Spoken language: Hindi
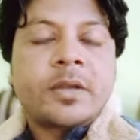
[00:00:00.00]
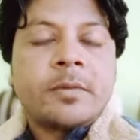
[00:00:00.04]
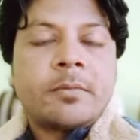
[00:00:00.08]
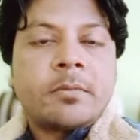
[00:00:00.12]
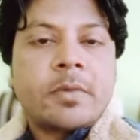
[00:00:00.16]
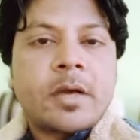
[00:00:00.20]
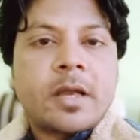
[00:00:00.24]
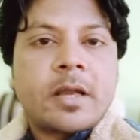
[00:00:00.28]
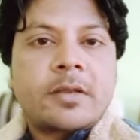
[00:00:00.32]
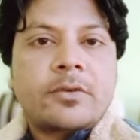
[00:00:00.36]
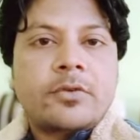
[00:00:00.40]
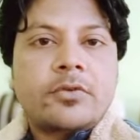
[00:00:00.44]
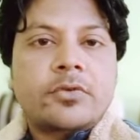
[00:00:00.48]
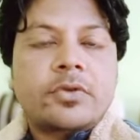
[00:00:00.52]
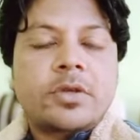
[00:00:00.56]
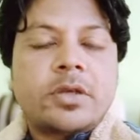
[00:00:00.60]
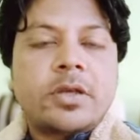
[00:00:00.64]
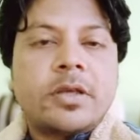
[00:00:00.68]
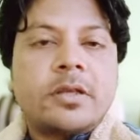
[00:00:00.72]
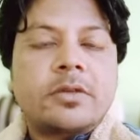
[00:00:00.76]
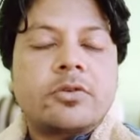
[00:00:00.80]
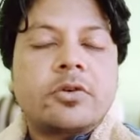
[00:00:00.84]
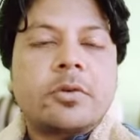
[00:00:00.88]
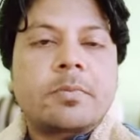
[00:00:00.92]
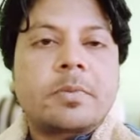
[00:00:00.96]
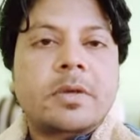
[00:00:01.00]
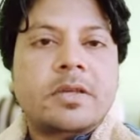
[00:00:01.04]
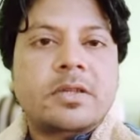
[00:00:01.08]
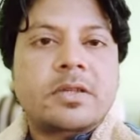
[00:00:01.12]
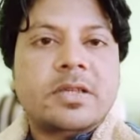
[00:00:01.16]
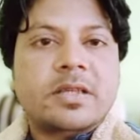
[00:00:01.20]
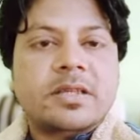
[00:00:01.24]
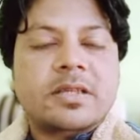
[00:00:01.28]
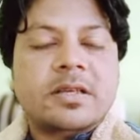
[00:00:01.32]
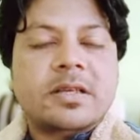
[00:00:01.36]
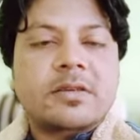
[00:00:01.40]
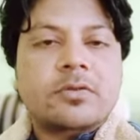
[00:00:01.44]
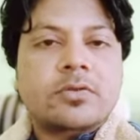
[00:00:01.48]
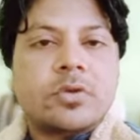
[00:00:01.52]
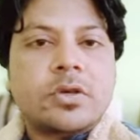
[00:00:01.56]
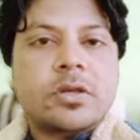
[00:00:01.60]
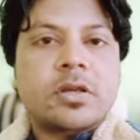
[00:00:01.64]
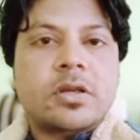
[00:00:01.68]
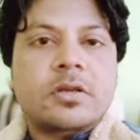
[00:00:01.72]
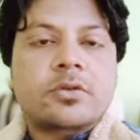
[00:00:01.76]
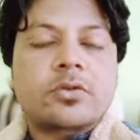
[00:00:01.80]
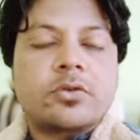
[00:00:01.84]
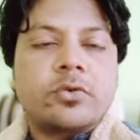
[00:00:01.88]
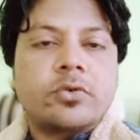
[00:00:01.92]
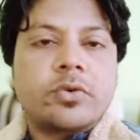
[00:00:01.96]
बारह सौ से लिए तो आपका सत्रह सौ
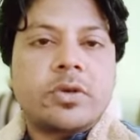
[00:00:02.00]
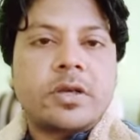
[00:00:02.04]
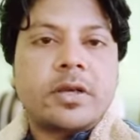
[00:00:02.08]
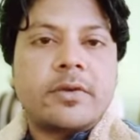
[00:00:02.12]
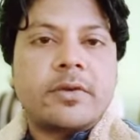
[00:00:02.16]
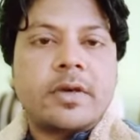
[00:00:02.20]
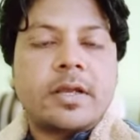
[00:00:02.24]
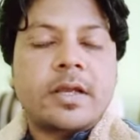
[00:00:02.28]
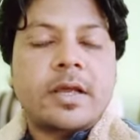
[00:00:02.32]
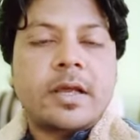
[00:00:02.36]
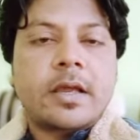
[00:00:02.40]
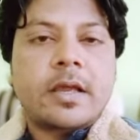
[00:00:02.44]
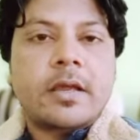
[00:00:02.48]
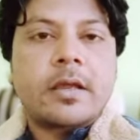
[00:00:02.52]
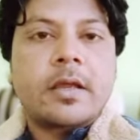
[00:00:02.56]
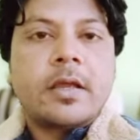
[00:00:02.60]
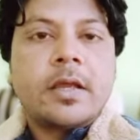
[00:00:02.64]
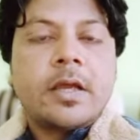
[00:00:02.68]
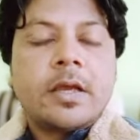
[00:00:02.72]
अठारह सौ उठने वाला है